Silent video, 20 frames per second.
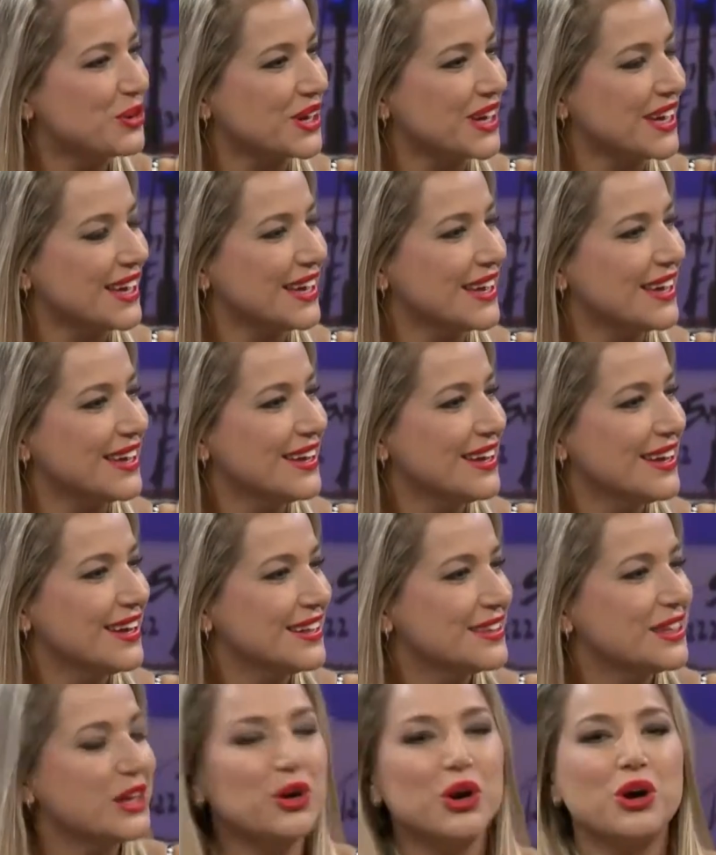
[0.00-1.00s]
Porque,
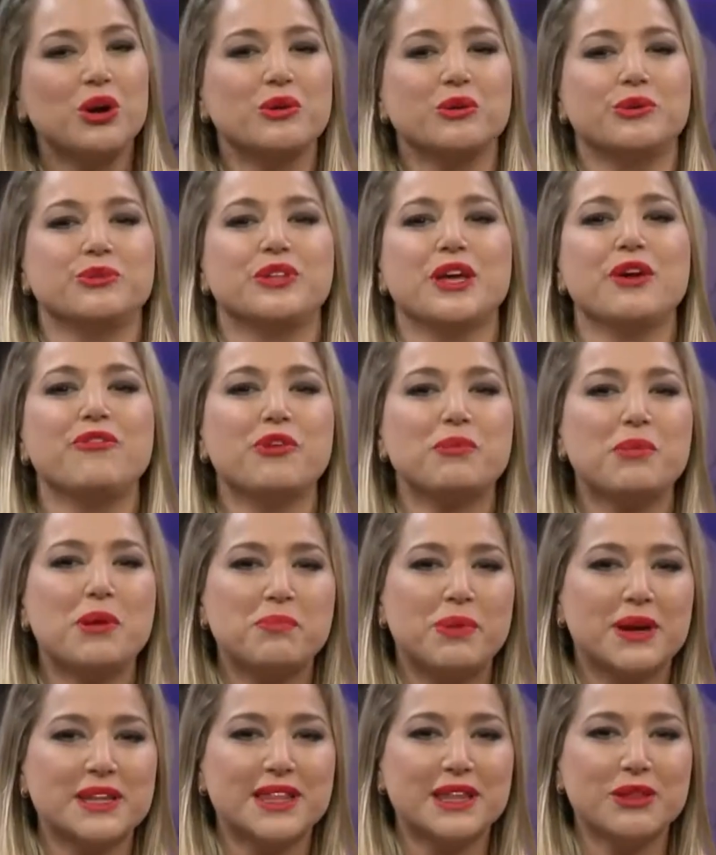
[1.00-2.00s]
digo, ustedes
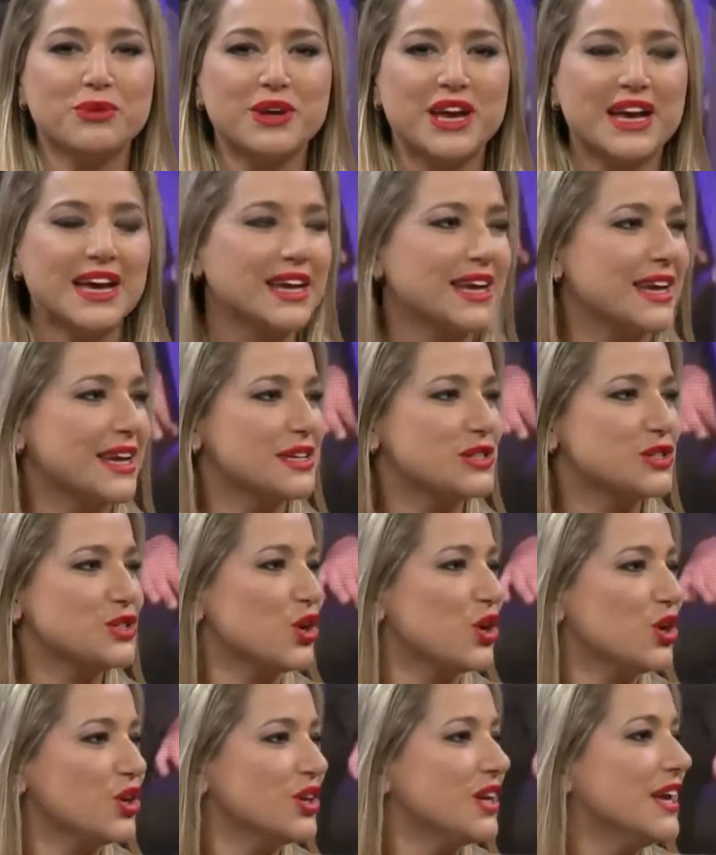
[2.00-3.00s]
forman parte de una
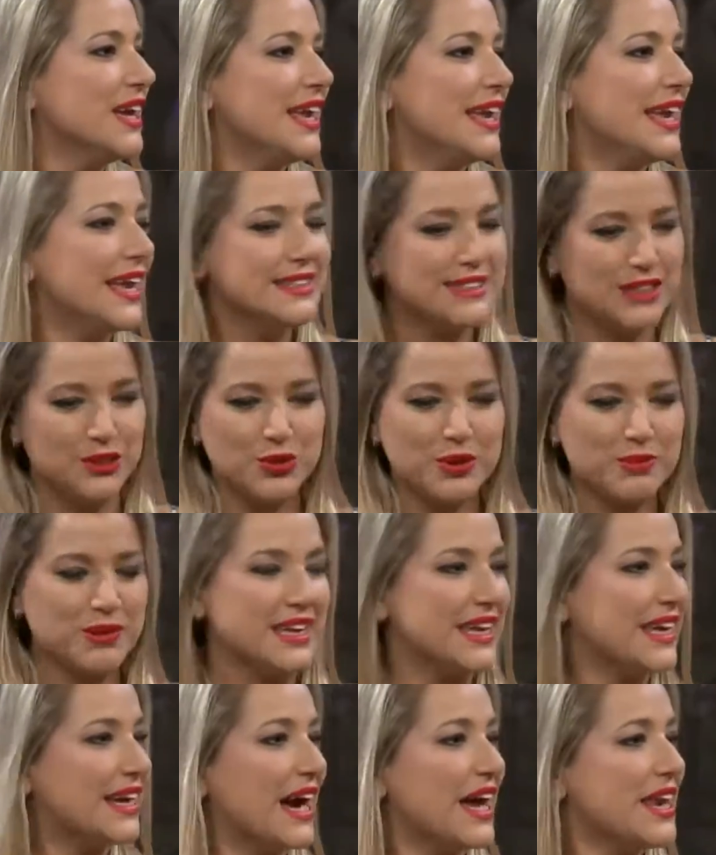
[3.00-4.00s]
generación
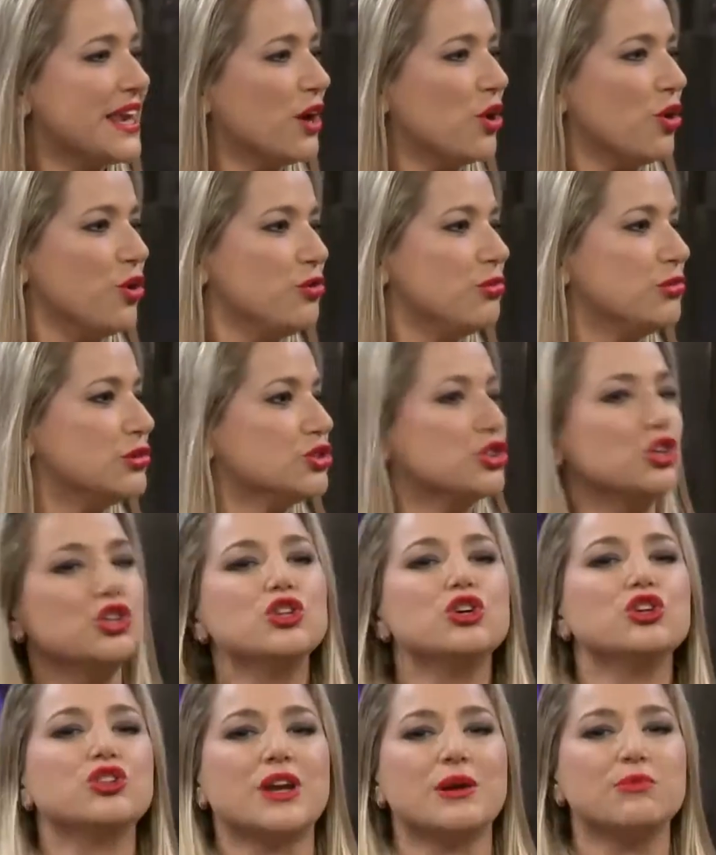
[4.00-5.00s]
latinoamericana con un
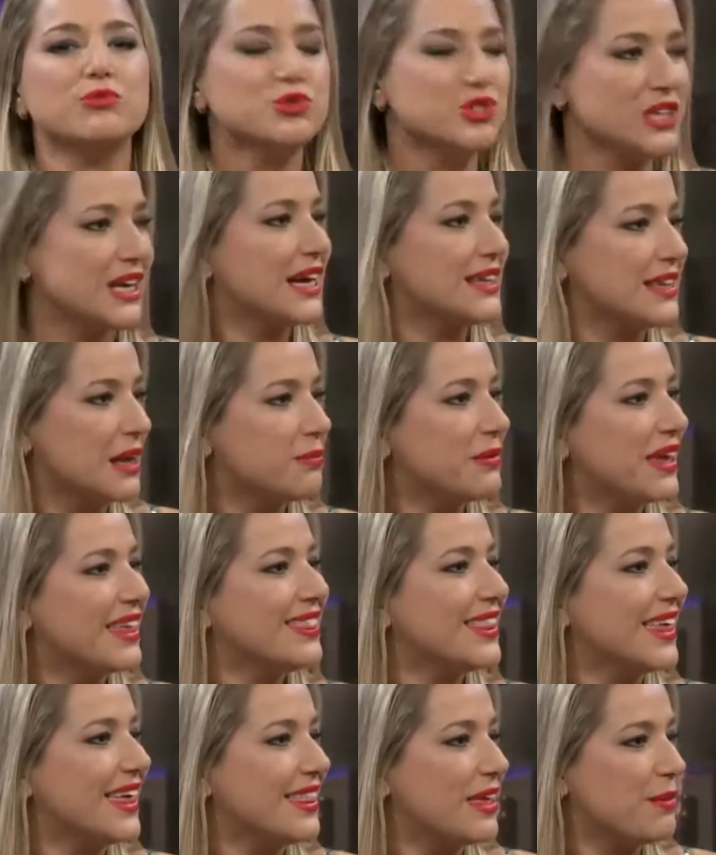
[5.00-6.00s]
montón de otra música
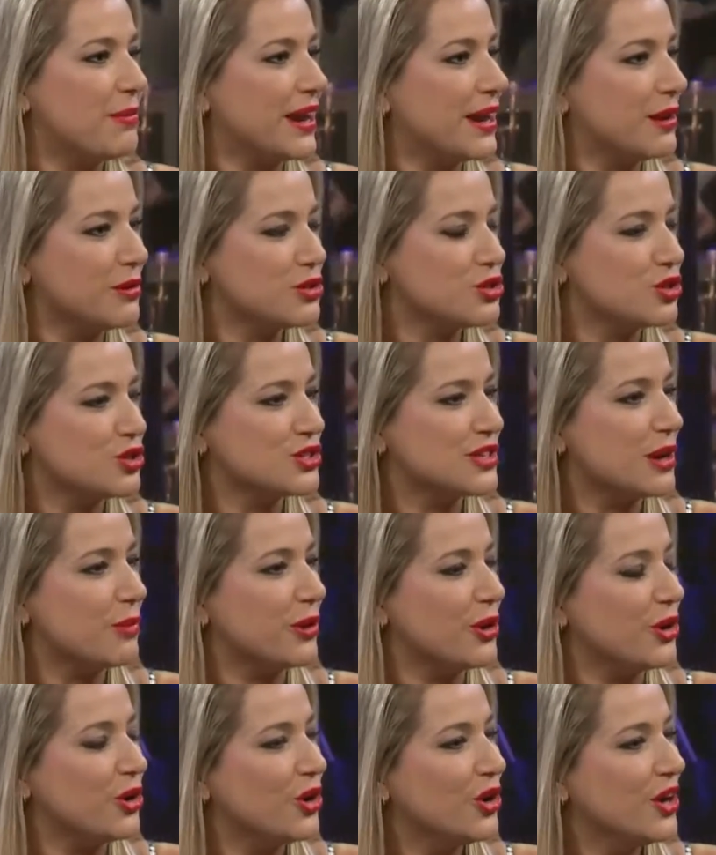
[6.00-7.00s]
también de, de
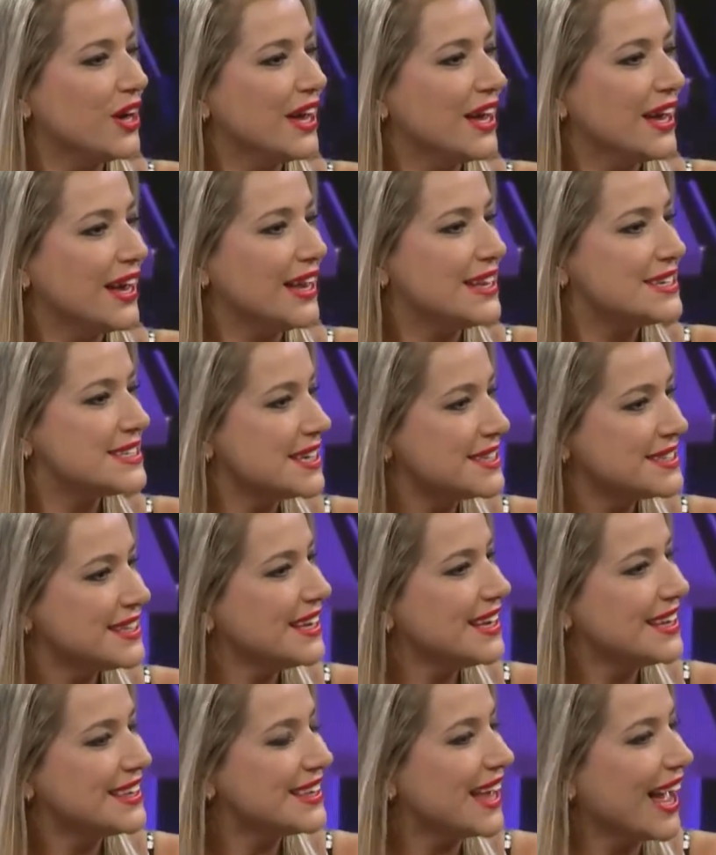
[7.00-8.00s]
maravillosa, pero el jazz
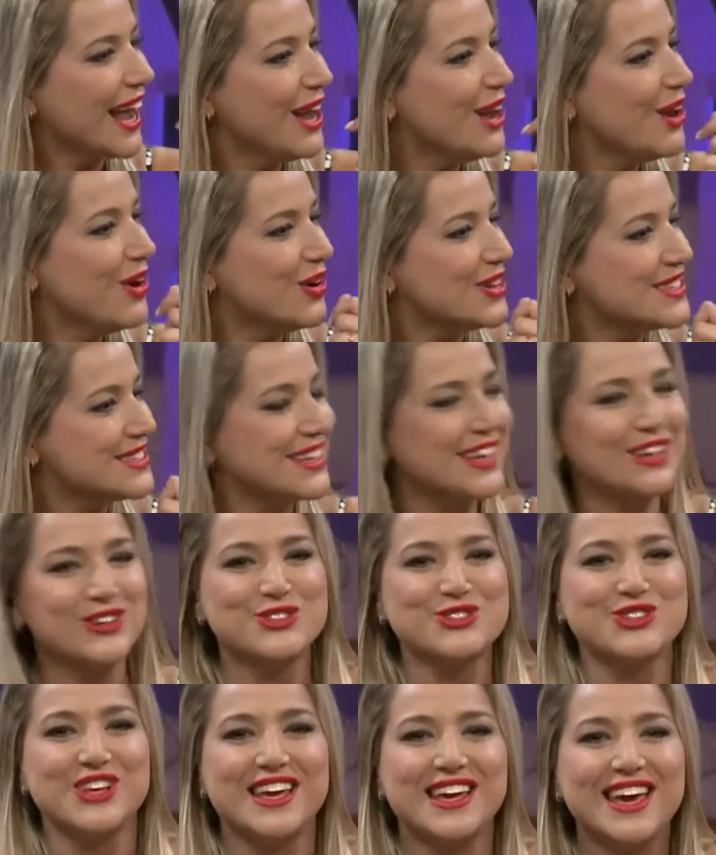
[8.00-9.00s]
tiene este algo, este
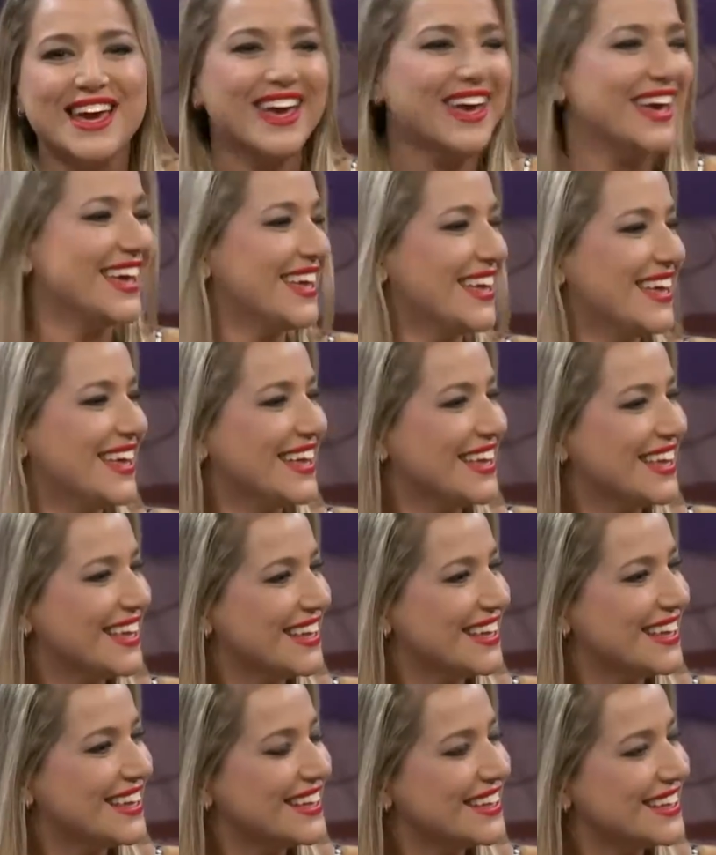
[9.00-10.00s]
no sé qué.
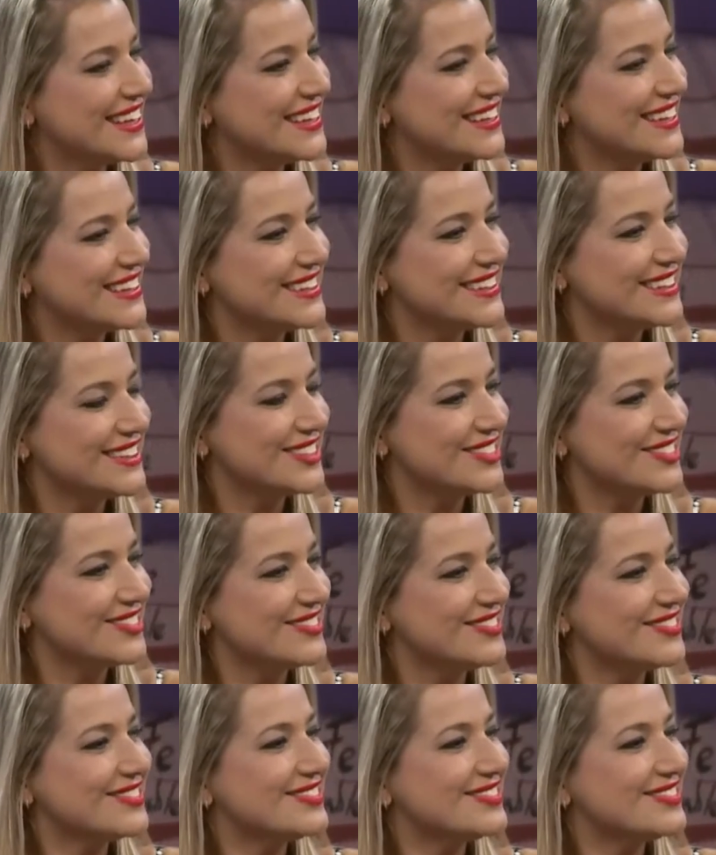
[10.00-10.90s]
Y es como el amor,